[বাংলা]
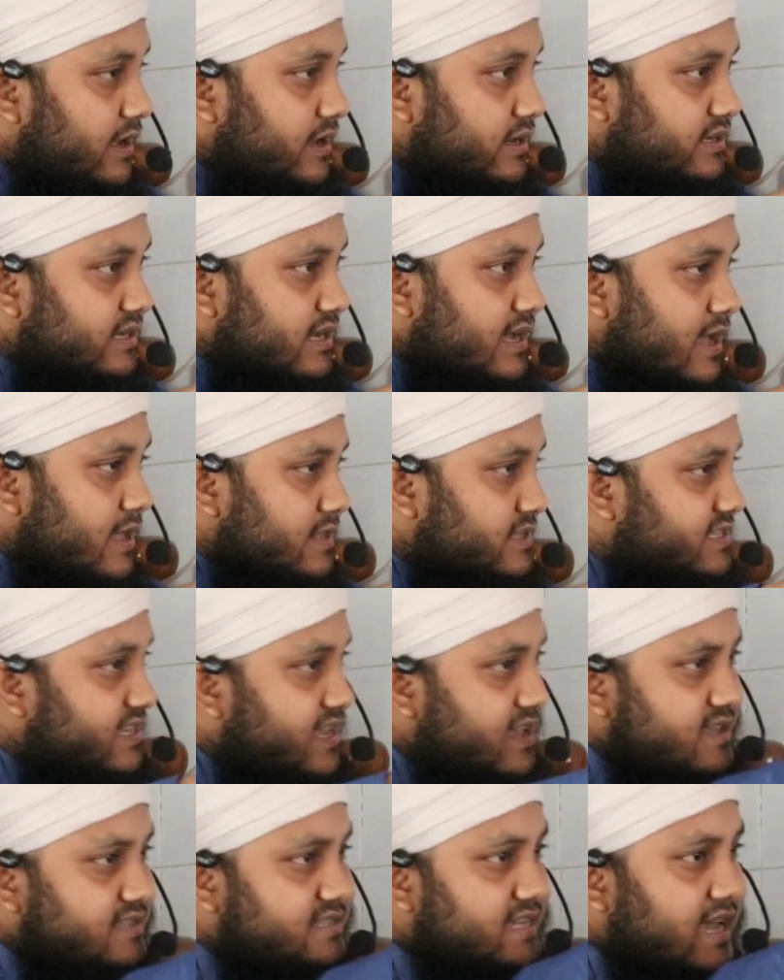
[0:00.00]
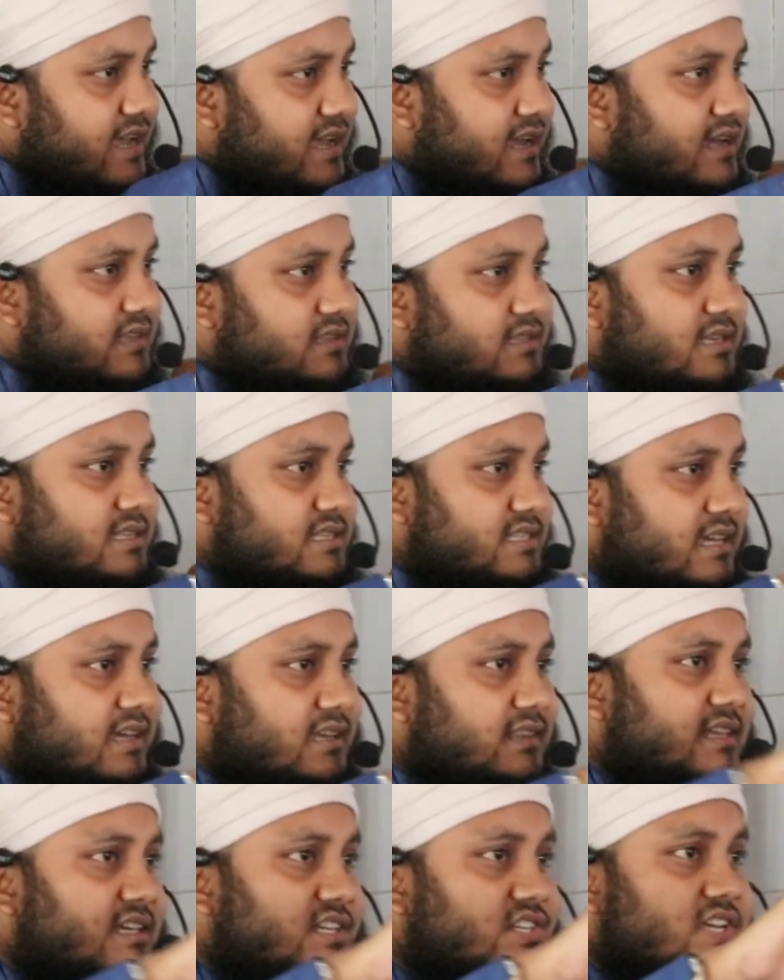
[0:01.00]
এইটা যেই জায়গাতে
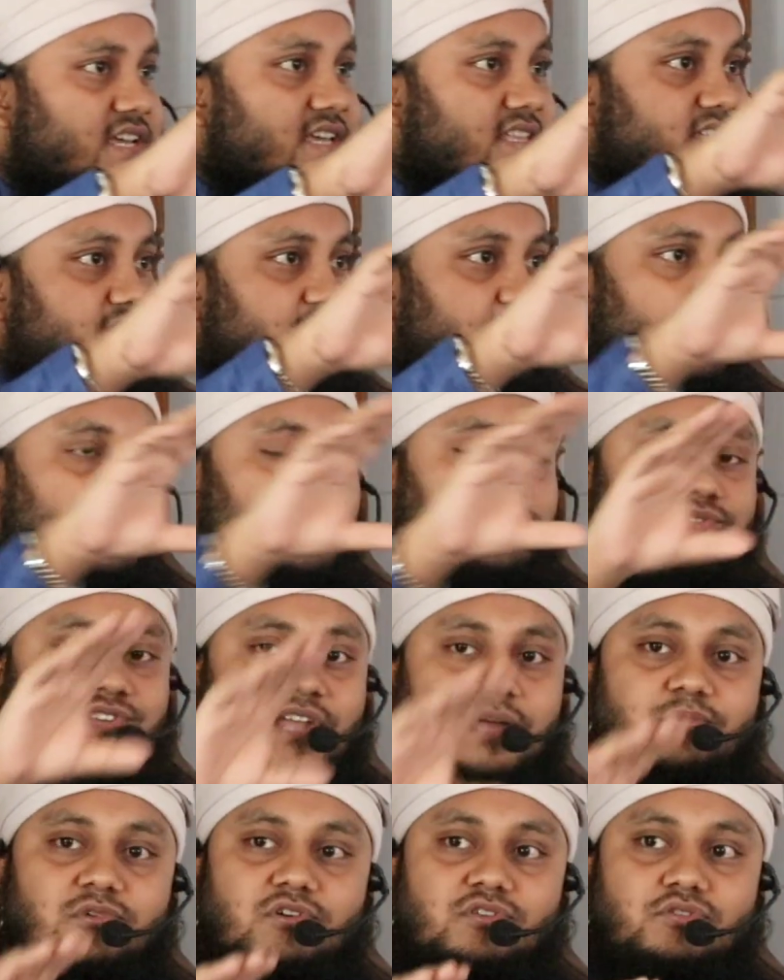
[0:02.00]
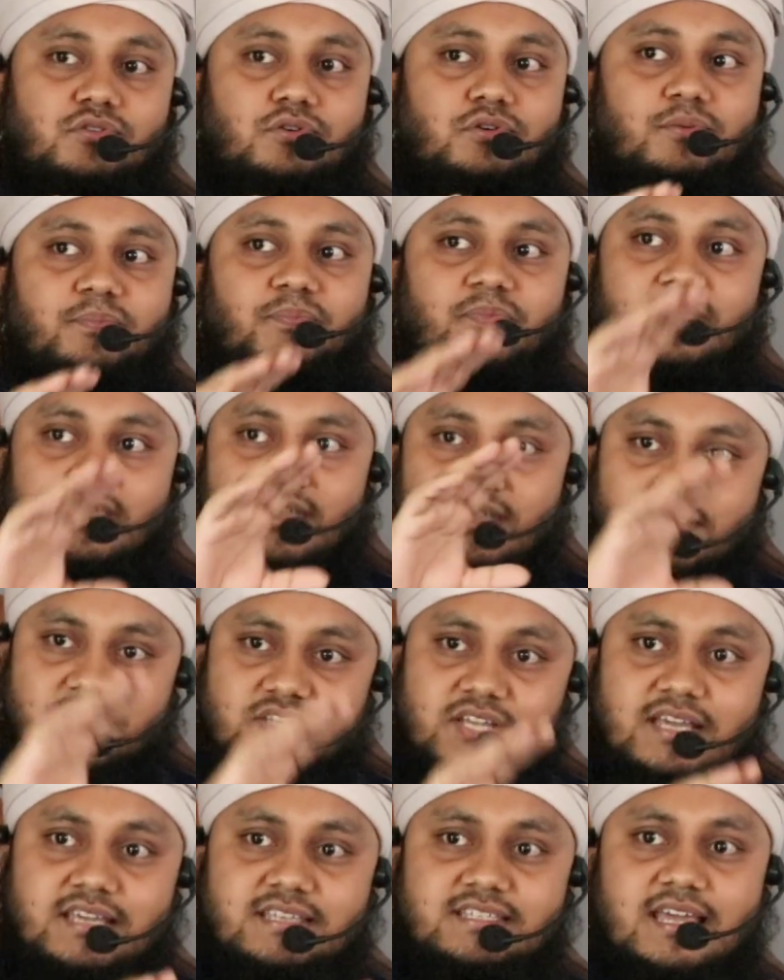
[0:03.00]
যেই দেশে যেরকম সামর্থ্য
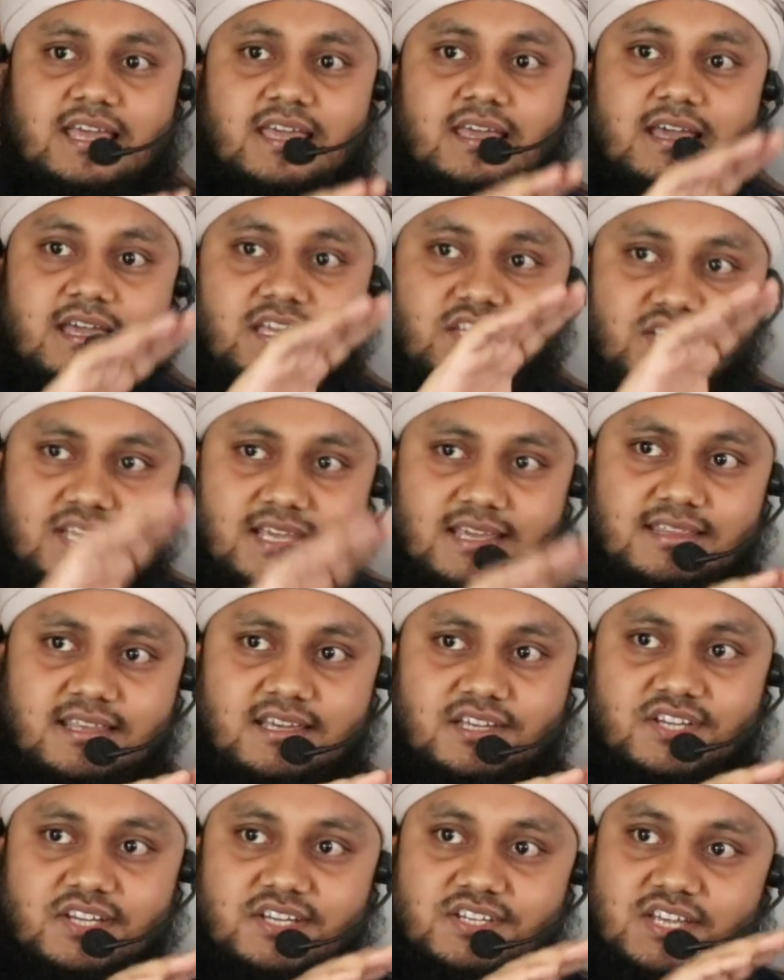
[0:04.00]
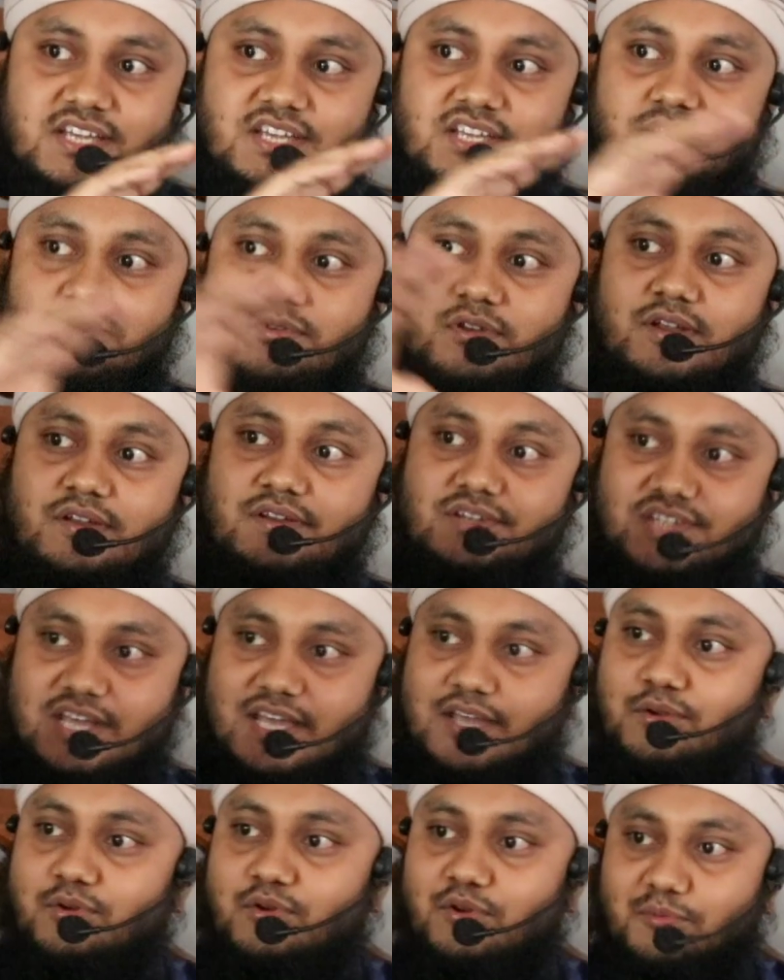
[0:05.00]
সেই জায়গায় সেই দেশে সেই
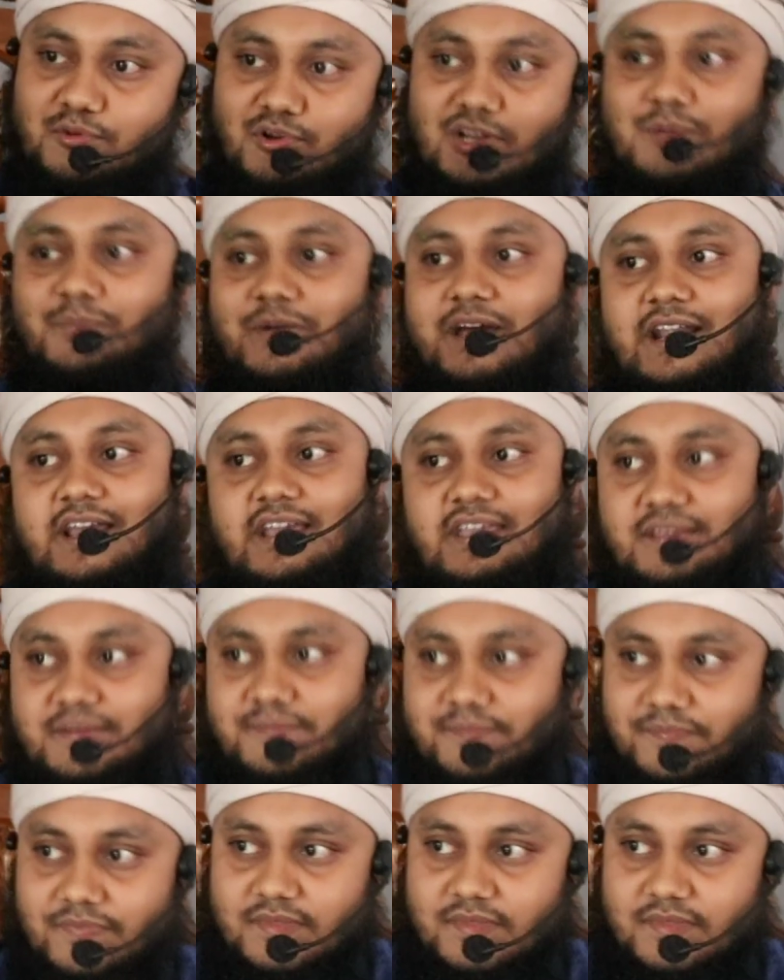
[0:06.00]
সেই রকম করে বানায়